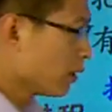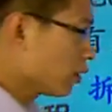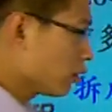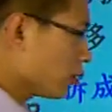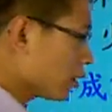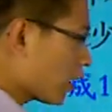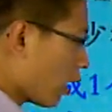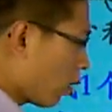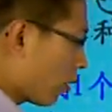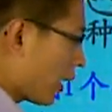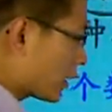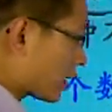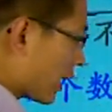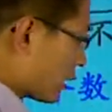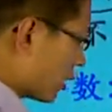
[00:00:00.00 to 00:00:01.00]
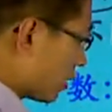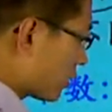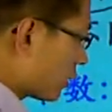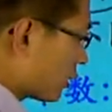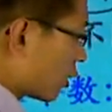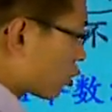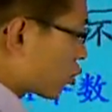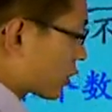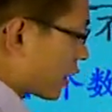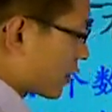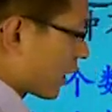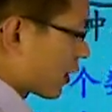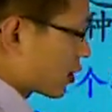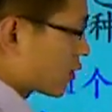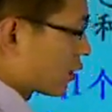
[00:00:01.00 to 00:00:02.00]
尤其到后来拆成4个数相
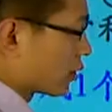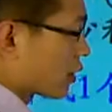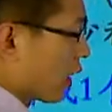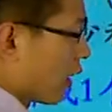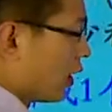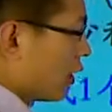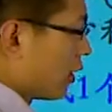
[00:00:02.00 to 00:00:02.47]
加的形式、